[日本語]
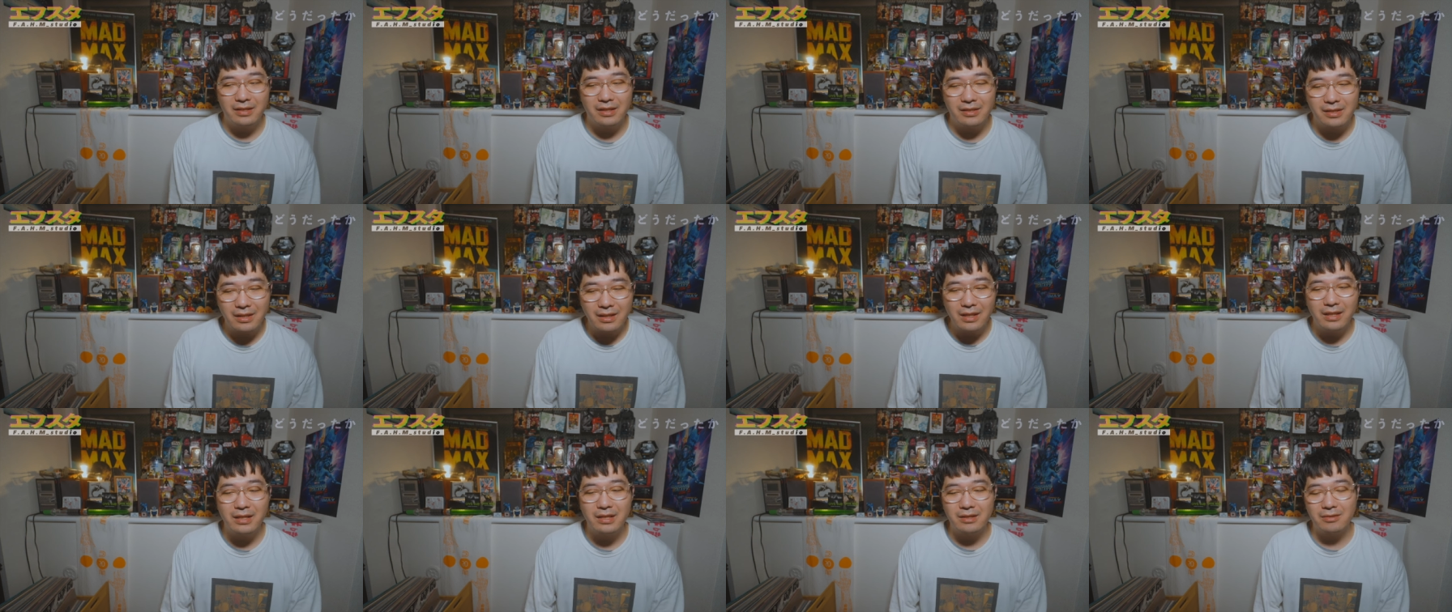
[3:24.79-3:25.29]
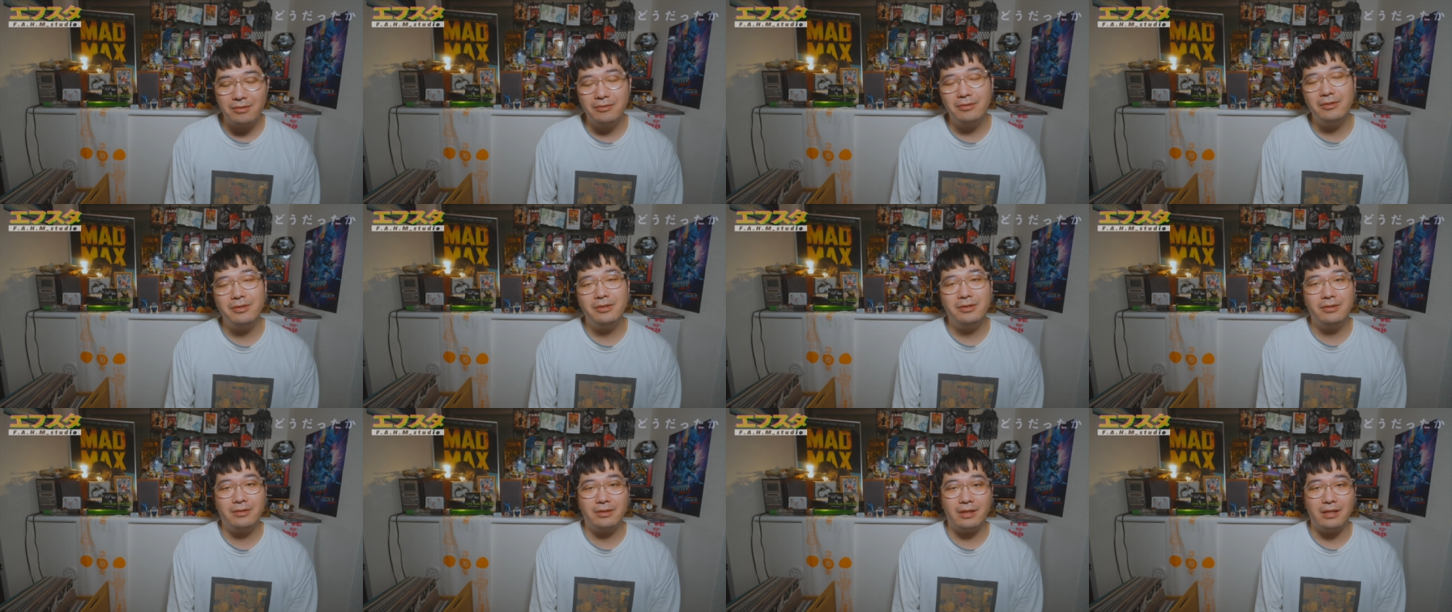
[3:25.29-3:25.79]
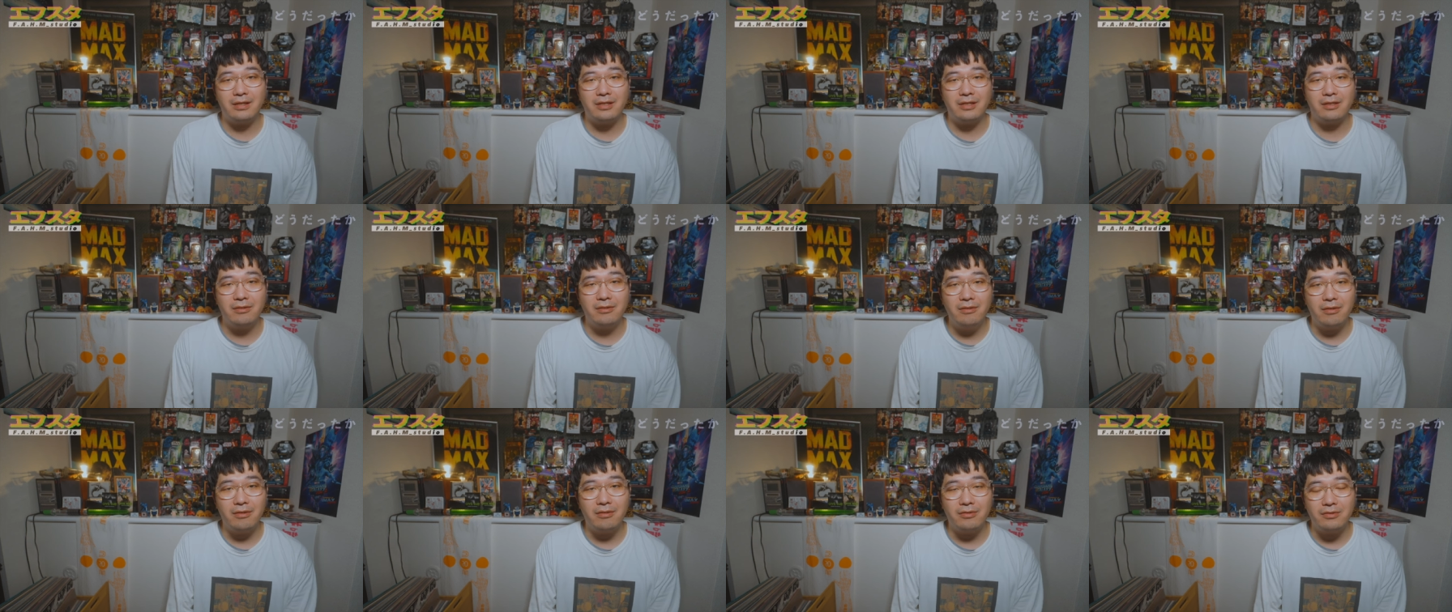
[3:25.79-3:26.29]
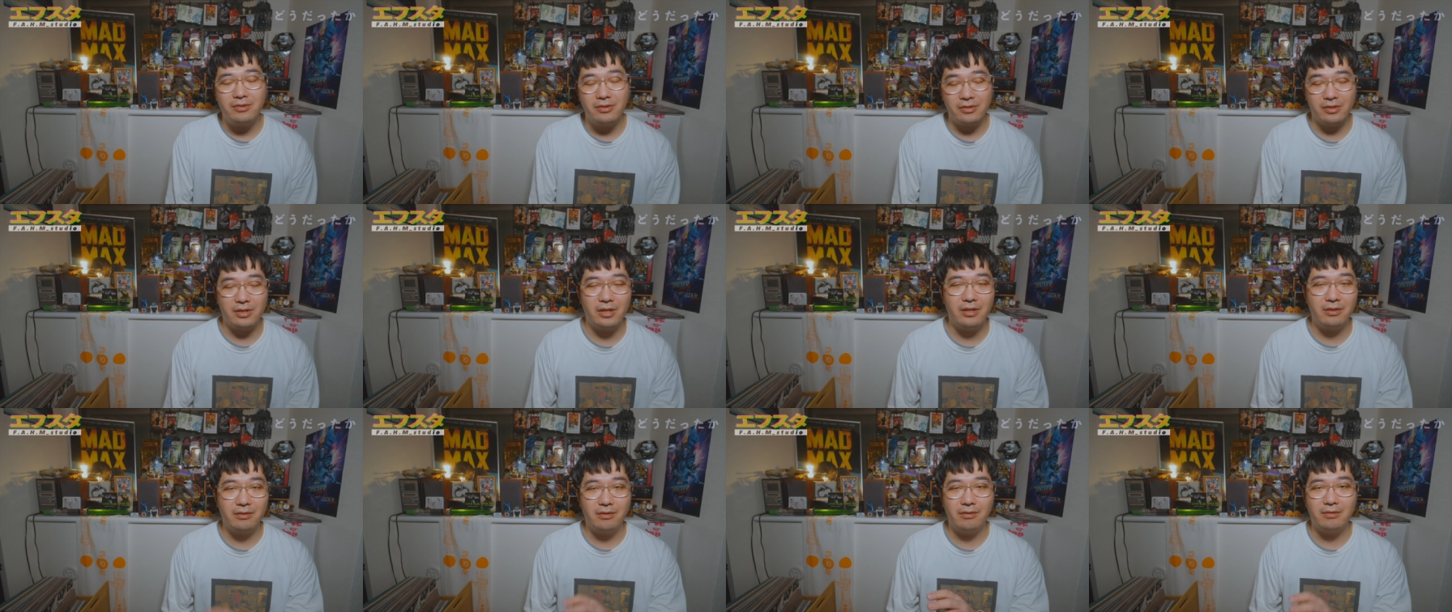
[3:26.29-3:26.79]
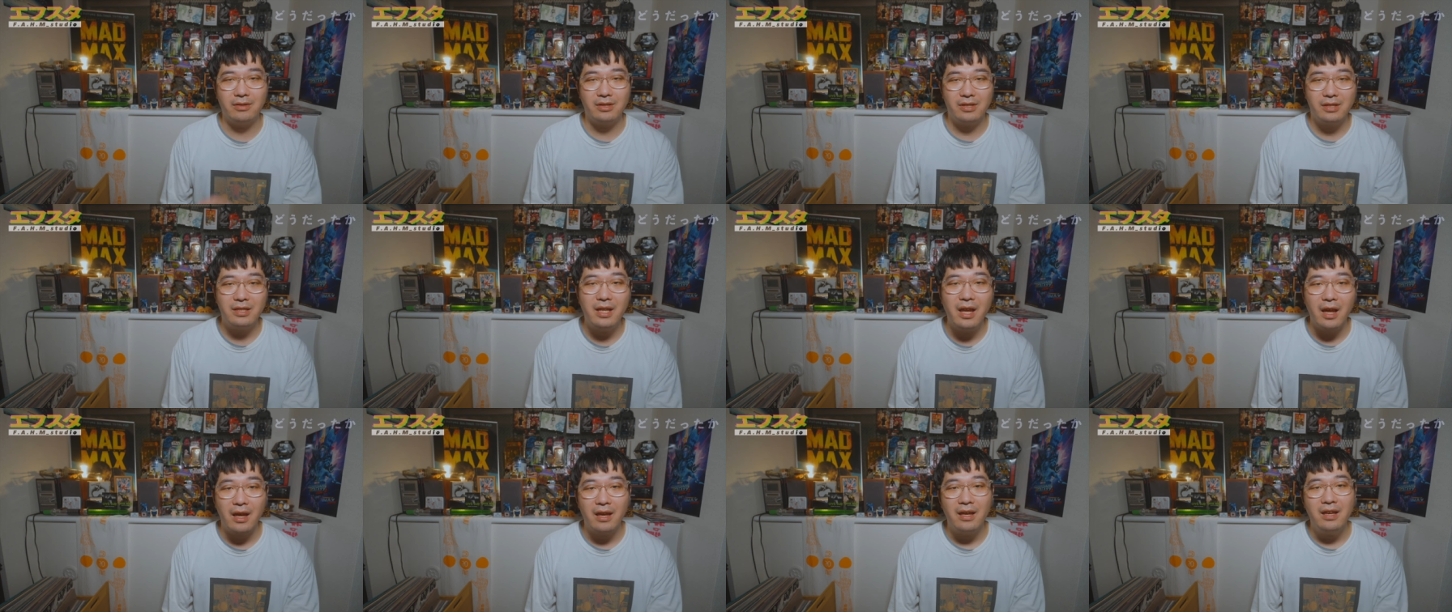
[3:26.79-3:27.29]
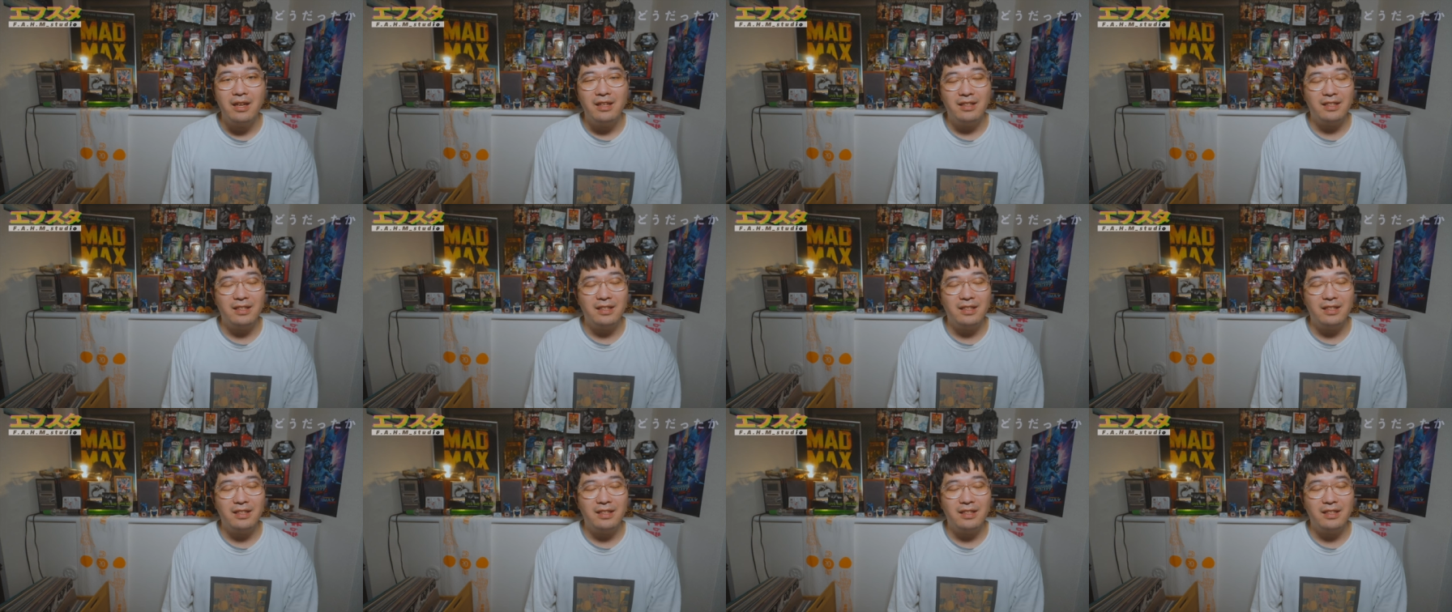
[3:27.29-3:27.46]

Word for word: でさらにその人たちを主人公にして